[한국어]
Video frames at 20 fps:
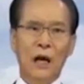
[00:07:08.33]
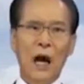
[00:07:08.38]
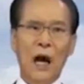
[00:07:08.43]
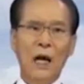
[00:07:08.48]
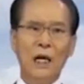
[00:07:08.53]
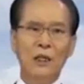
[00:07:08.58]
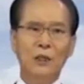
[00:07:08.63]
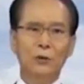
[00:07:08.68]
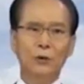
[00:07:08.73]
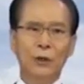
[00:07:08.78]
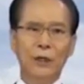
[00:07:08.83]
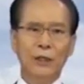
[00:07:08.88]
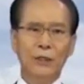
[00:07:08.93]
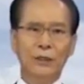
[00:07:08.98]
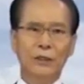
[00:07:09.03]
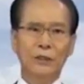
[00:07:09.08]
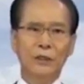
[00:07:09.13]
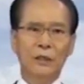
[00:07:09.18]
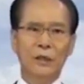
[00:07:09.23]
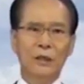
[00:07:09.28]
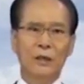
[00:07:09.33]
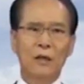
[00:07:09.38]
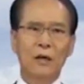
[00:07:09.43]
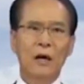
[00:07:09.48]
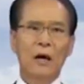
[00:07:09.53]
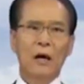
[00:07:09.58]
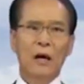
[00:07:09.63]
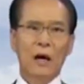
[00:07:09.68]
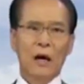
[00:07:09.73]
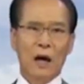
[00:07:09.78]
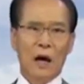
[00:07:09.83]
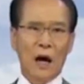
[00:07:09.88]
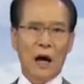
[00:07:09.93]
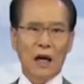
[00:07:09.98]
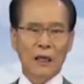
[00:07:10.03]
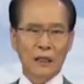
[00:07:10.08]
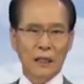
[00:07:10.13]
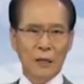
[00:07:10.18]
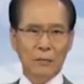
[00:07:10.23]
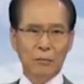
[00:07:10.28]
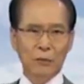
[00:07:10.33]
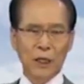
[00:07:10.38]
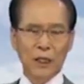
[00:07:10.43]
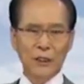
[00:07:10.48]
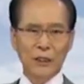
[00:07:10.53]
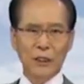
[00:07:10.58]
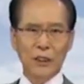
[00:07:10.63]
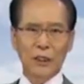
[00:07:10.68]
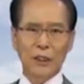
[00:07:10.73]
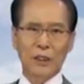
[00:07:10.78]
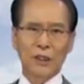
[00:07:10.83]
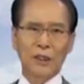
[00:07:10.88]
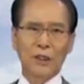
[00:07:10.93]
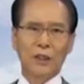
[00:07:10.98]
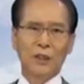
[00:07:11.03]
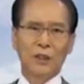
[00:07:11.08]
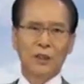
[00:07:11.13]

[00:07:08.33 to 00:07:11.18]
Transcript: 강좌에서 아담 가정,